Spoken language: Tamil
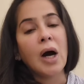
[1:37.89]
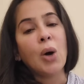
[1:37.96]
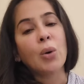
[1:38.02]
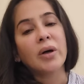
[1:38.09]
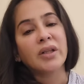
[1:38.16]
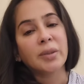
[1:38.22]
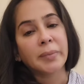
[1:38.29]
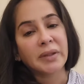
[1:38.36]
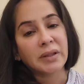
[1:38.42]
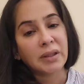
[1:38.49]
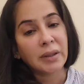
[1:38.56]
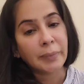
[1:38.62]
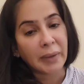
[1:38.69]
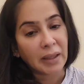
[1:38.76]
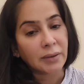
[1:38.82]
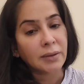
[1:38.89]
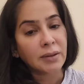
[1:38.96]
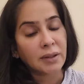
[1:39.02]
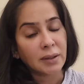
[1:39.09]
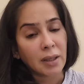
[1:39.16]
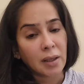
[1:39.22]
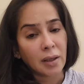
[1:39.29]
அவங்க இதை பற்றி
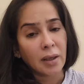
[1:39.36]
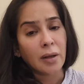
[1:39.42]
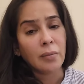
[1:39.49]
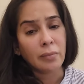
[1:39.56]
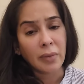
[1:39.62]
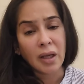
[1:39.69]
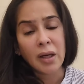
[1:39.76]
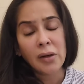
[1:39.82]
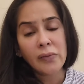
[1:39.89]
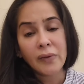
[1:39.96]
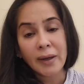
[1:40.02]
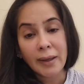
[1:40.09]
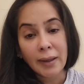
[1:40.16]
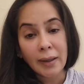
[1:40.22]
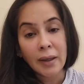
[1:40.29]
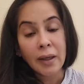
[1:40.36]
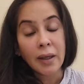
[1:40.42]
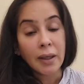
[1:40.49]
பார்த்துட்ருக்காங்க மீன் வைல்